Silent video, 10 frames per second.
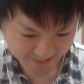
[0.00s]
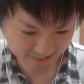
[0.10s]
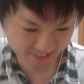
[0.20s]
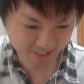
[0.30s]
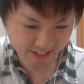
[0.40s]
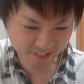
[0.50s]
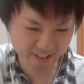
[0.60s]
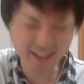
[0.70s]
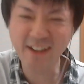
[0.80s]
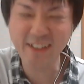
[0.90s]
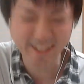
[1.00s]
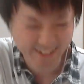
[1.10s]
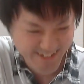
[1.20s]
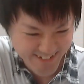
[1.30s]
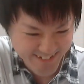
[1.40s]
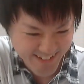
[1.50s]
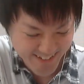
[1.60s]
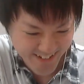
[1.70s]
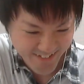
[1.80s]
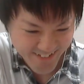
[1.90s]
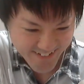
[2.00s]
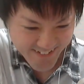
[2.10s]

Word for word: ちょでこれやばいな知るな多分